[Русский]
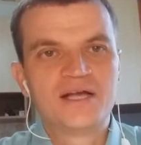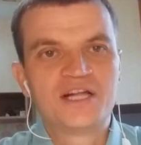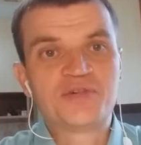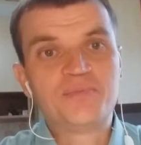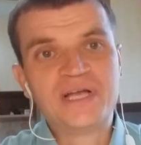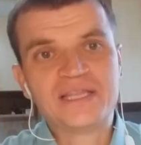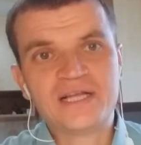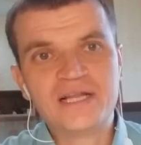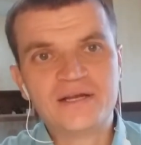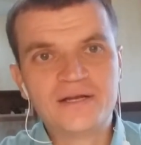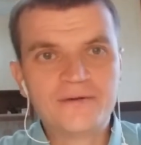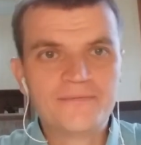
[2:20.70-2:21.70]

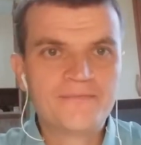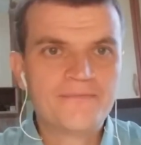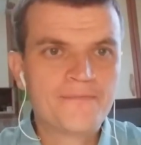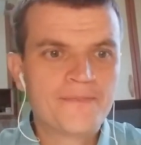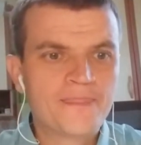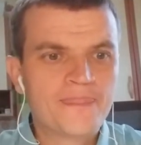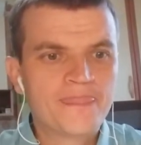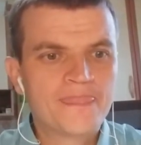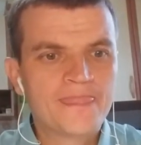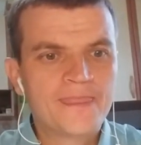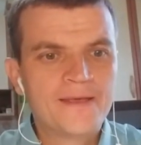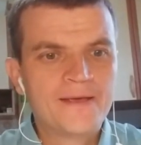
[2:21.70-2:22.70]
Шпенглер
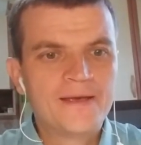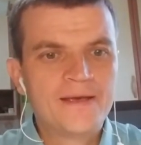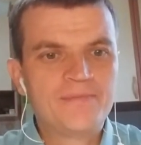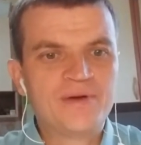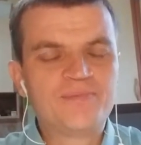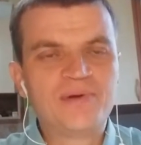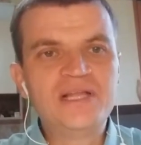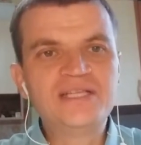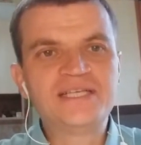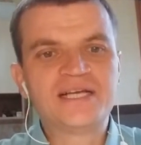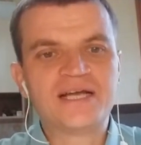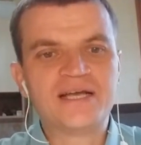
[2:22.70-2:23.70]
под
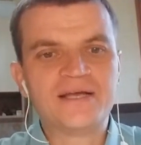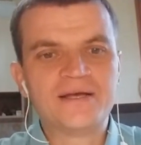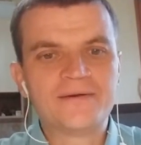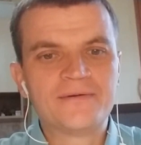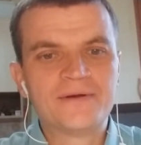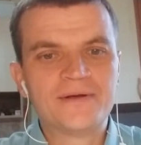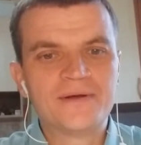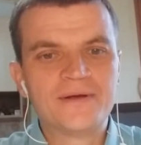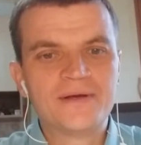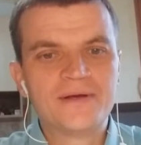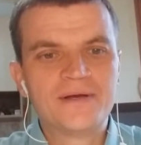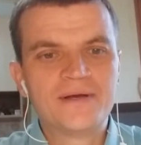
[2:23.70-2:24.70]
политикой
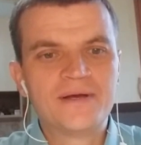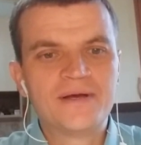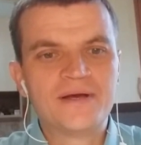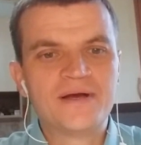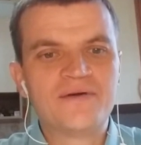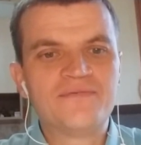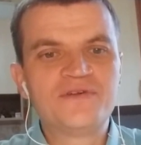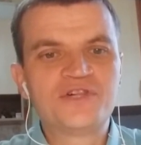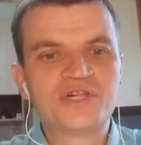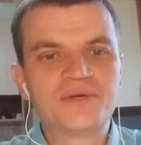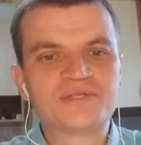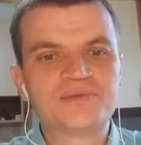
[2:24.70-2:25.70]
э, в
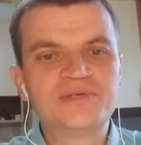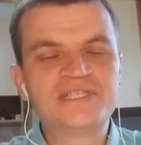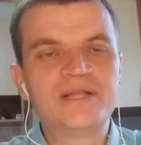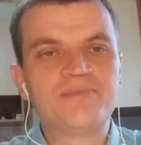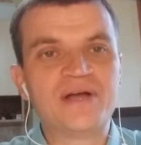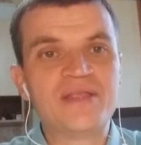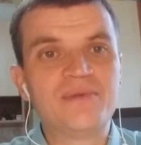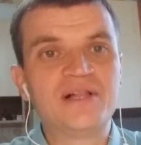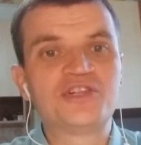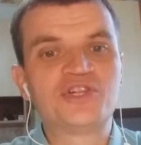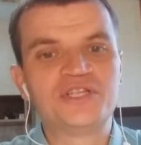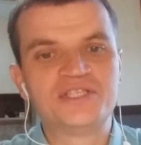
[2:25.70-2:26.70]
высшем смысле
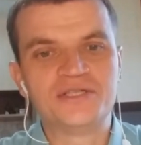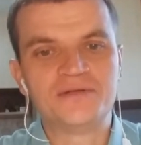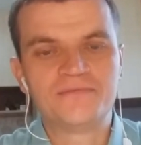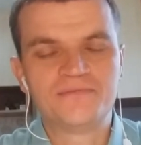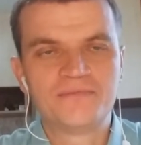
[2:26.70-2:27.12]
понимал жизнь.